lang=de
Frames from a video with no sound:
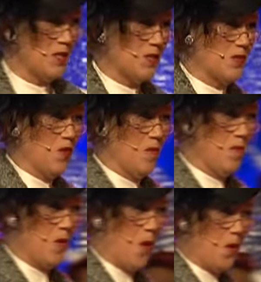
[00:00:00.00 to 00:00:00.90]
hier so
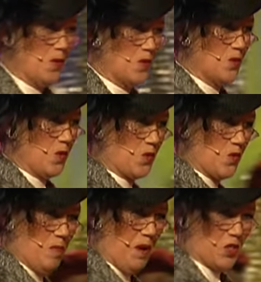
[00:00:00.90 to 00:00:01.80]
umgucke, sind doch so
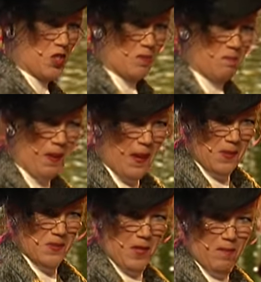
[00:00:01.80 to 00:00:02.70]
ein paar
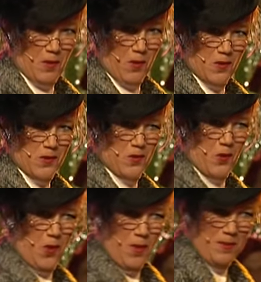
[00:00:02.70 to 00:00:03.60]
sparsame
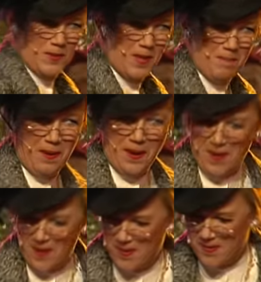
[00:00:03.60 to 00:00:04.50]
Kostüme dabei.